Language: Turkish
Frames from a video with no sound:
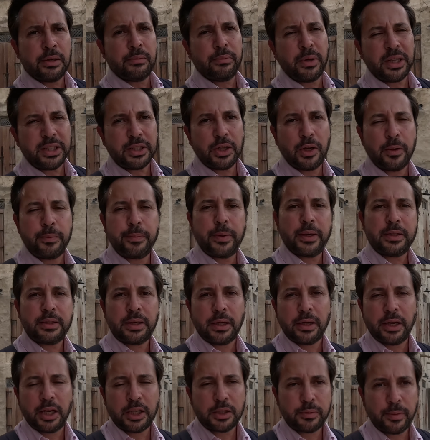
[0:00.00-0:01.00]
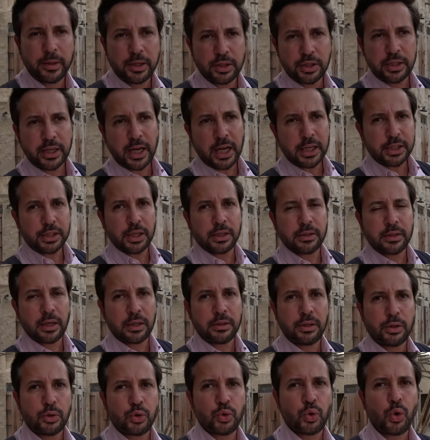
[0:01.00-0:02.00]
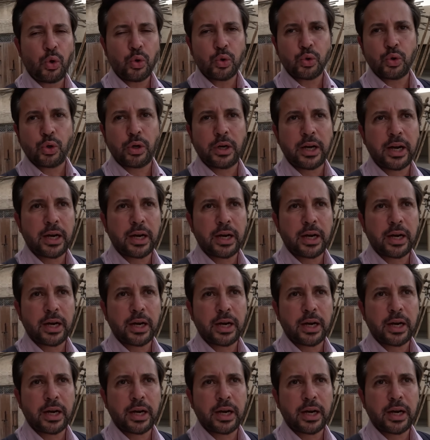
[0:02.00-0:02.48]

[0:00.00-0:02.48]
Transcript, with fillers: 25 FPS'e geçmek için gerçekten de çok zor